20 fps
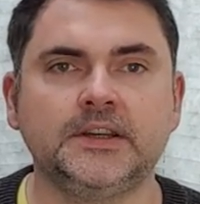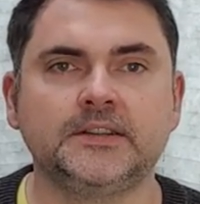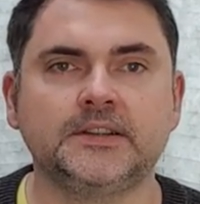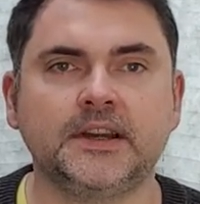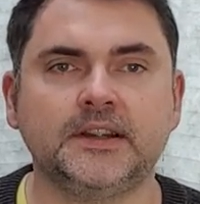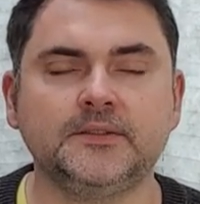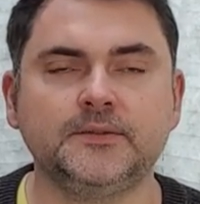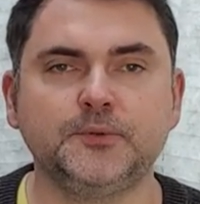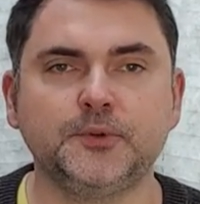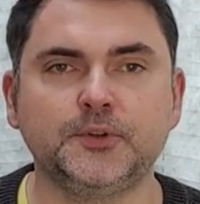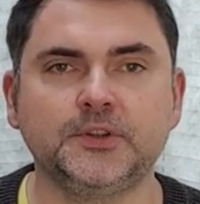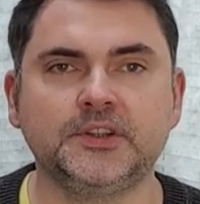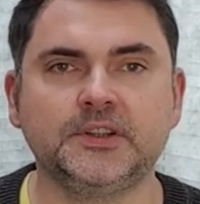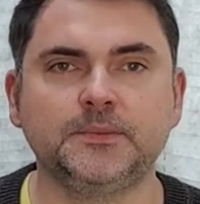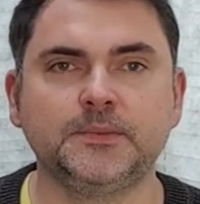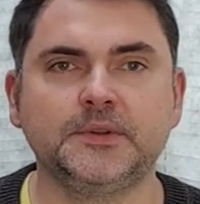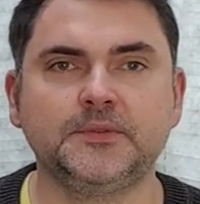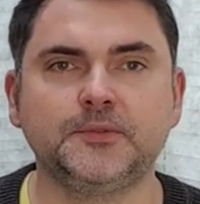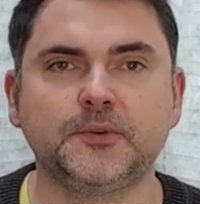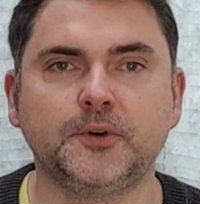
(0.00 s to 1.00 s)
dann würde
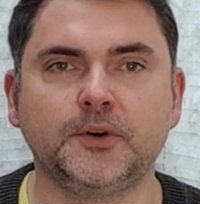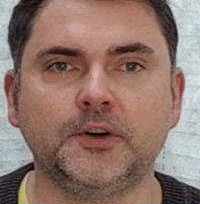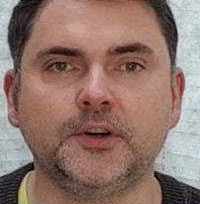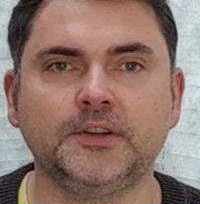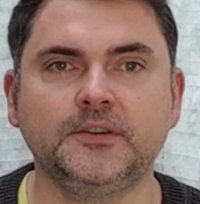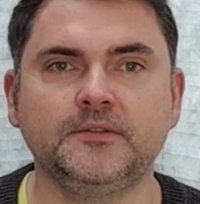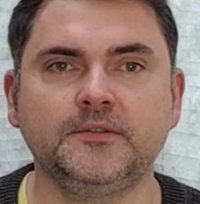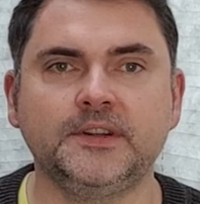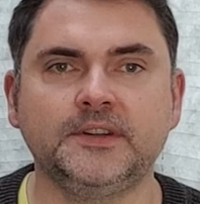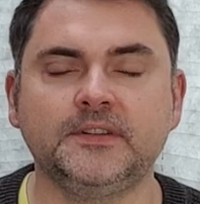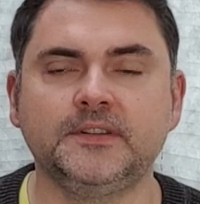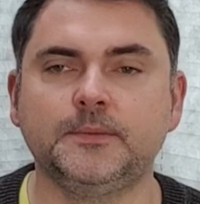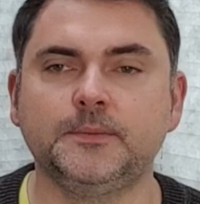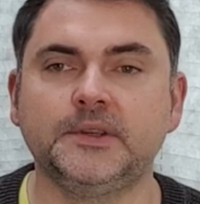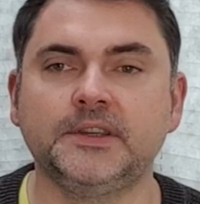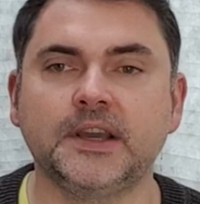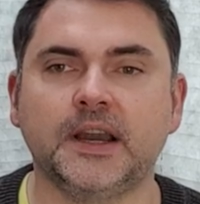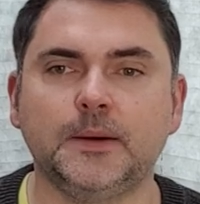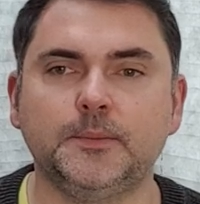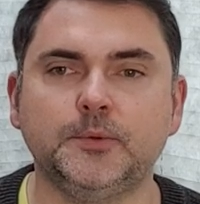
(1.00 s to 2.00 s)
ich mich freuen, wenn Sie
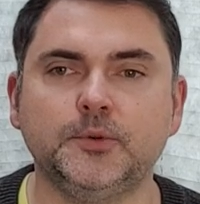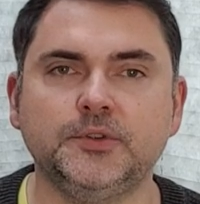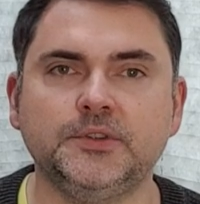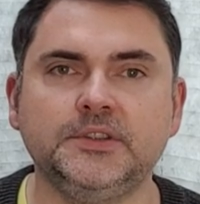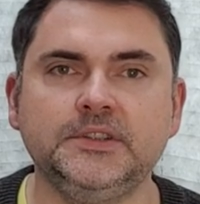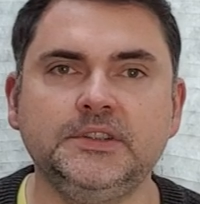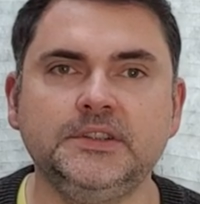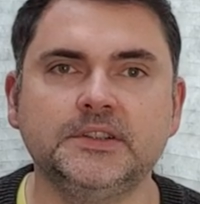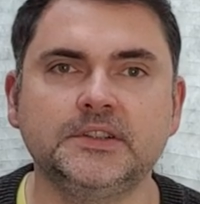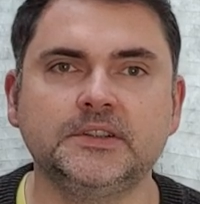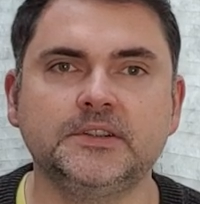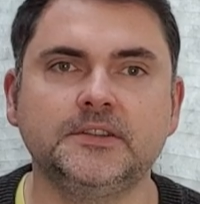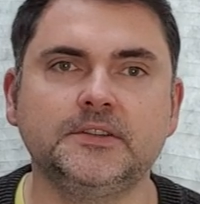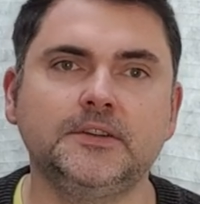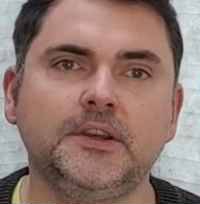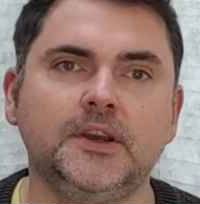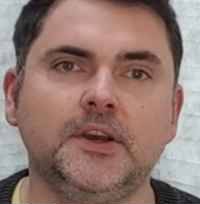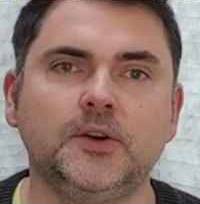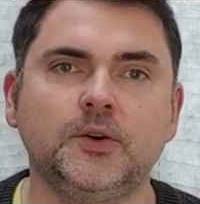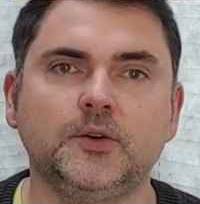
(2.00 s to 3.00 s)
mich
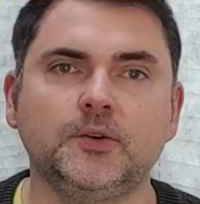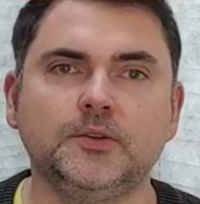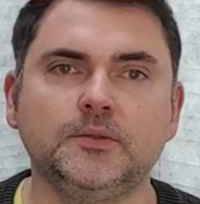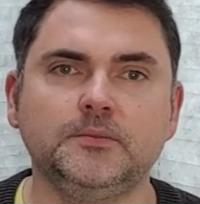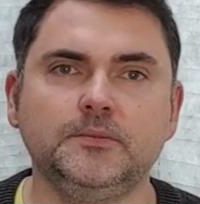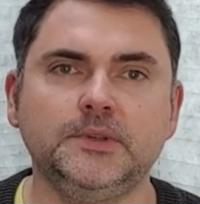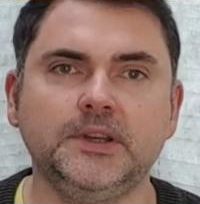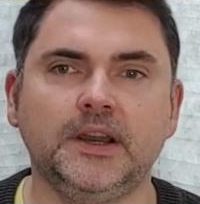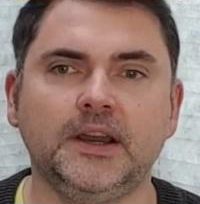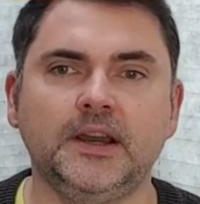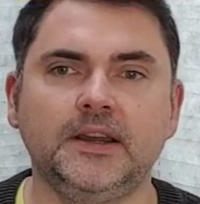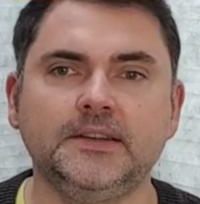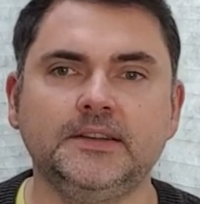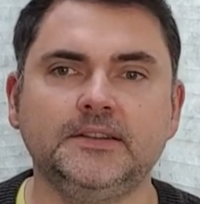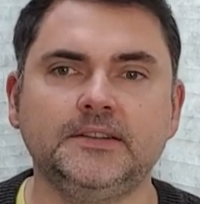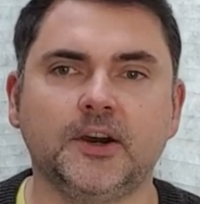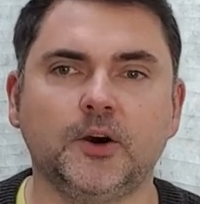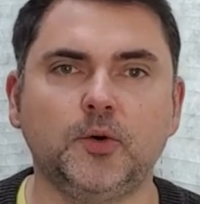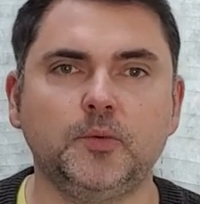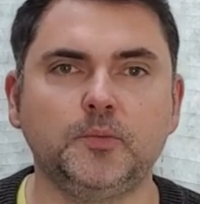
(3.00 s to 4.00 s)
abonnieren und mir
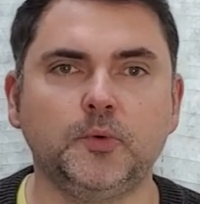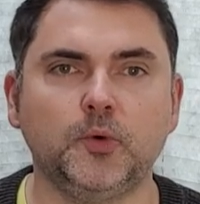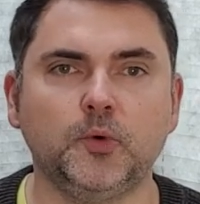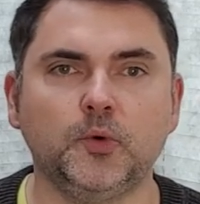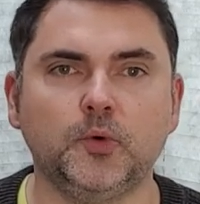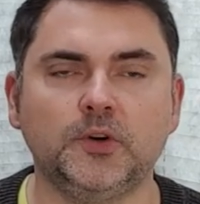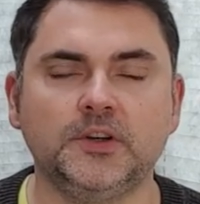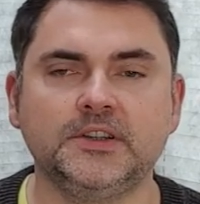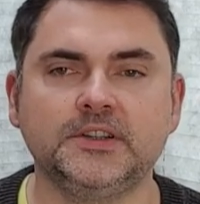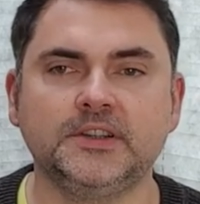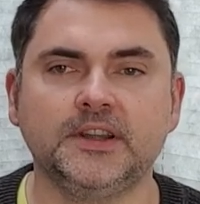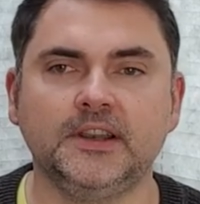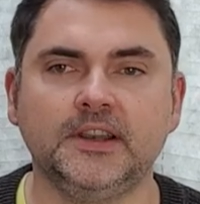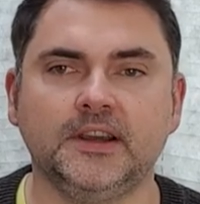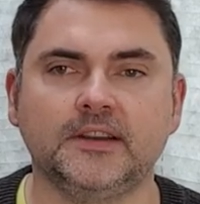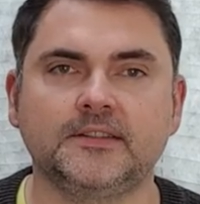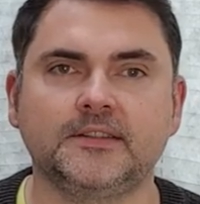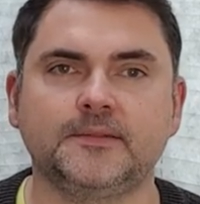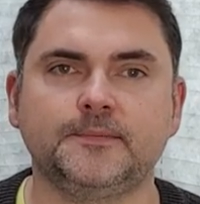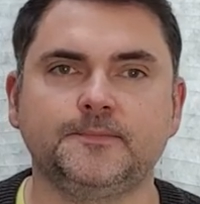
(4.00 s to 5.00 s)
einen Daumen hoch
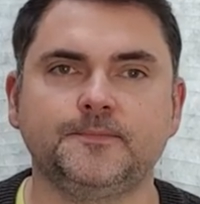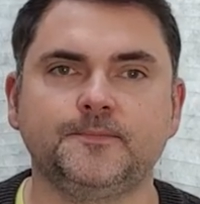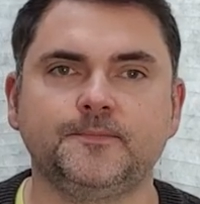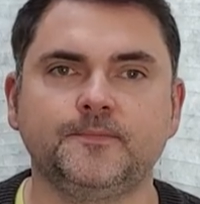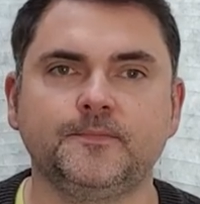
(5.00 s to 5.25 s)
hinterlassen.